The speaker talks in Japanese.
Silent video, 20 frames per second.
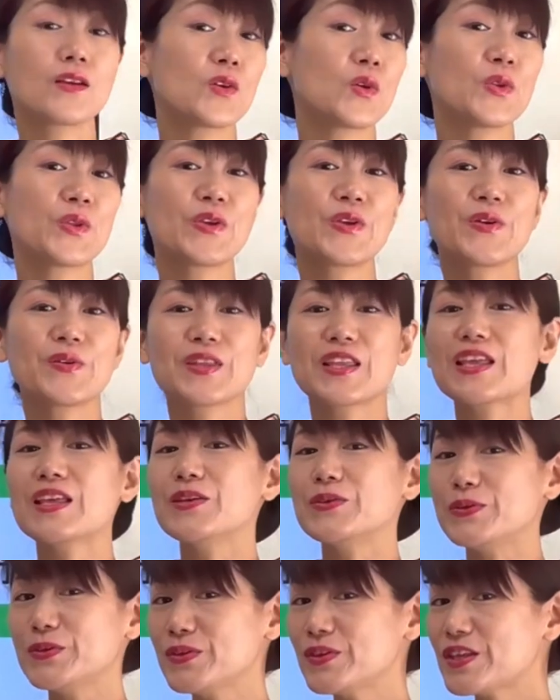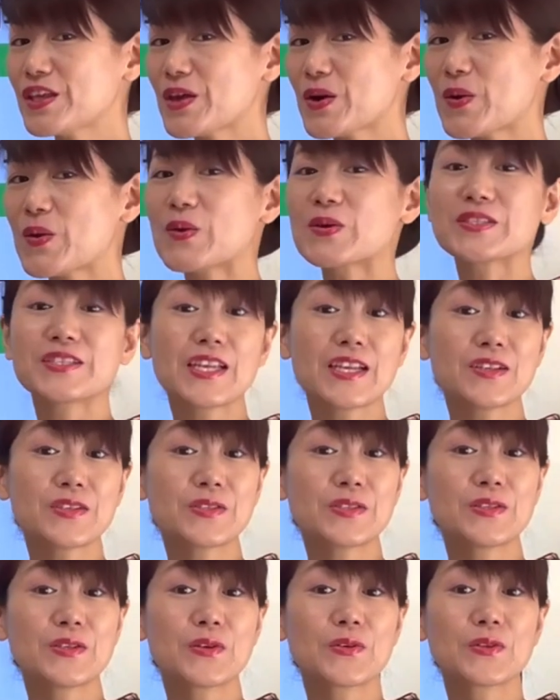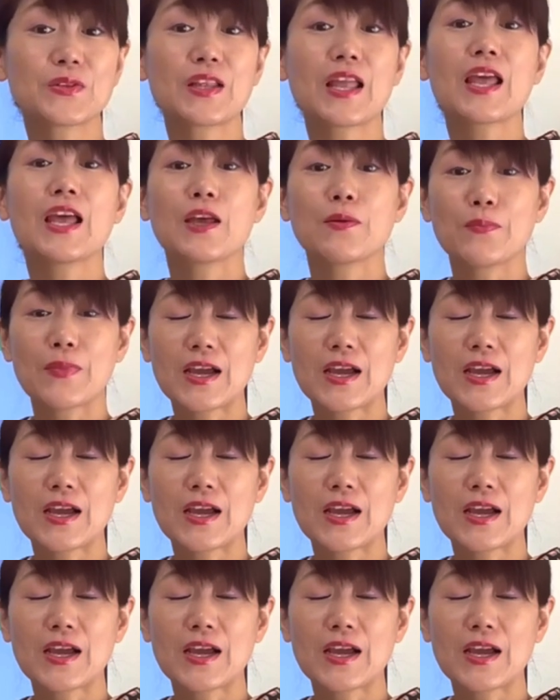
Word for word: う。このように運気予報をチェックすることで、